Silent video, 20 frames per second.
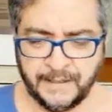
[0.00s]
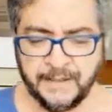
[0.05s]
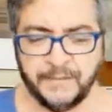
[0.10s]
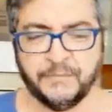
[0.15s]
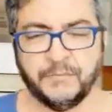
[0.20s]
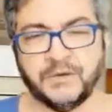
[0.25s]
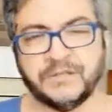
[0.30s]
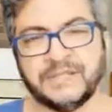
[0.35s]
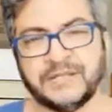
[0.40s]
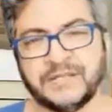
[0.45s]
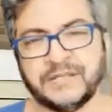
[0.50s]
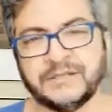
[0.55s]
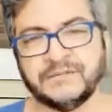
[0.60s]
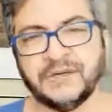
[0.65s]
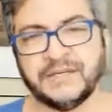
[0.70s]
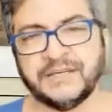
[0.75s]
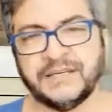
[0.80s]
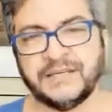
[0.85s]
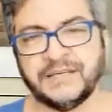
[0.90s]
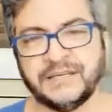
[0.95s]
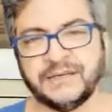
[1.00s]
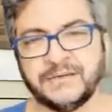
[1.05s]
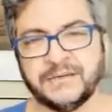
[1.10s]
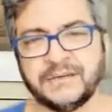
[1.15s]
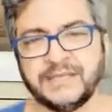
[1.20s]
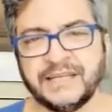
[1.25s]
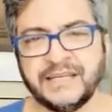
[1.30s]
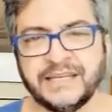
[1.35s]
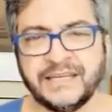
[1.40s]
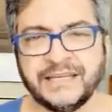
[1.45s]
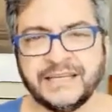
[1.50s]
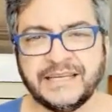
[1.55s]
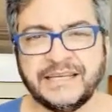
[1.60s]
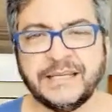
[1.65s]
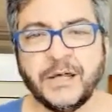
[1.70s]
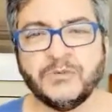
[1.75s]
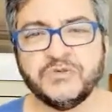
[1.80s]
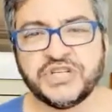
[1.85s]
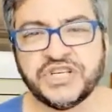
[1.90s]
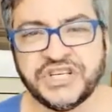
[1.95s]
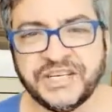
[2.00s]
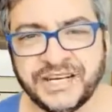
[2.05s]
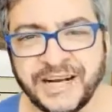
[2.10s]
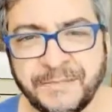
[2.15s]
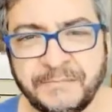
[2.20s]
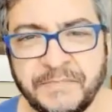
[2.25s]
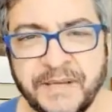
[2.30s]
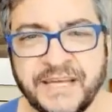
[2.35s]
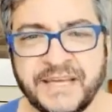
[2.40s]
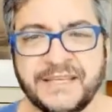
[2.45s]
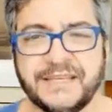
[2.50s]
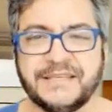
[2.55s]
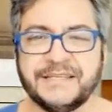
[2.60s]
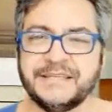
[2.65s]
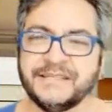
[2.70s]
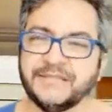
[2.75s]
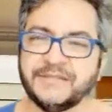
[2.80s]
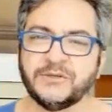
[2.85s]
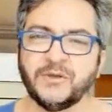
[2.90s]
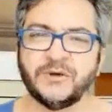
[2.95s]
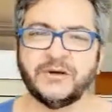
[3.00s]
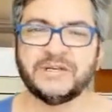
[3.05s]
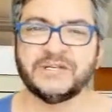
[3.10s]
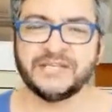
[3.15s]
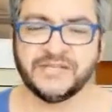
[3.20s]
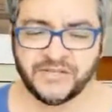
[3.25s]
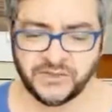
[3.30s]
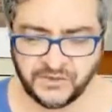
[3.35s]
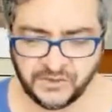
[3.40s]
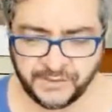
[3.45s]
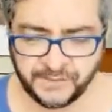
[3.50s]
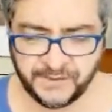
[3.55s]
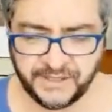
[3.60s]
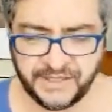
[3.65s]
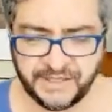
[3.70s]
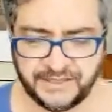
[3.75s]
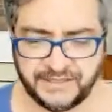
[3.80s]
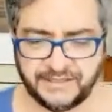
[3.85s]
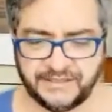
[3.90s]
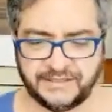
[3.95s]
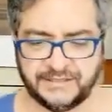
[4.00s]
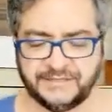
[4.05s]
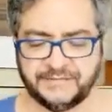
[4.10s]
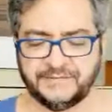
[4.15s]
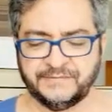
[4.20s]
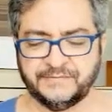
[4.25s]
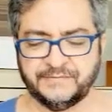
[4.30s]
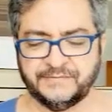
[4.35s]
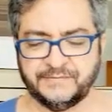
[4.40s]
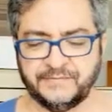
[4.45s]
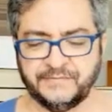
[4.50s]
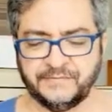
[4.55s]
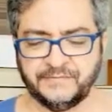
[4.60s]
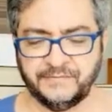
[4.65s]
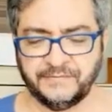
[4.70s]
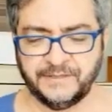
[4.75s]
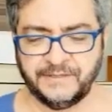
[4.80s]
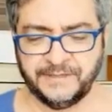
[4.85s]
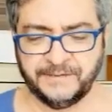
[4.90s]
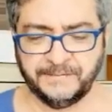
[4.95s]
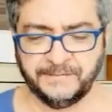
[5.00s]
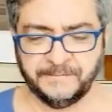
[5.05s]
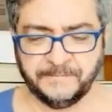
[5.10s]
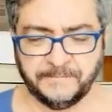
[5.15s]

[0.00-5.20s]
Portanto, aquilo que não cheira bem torna-se suspeita. Né?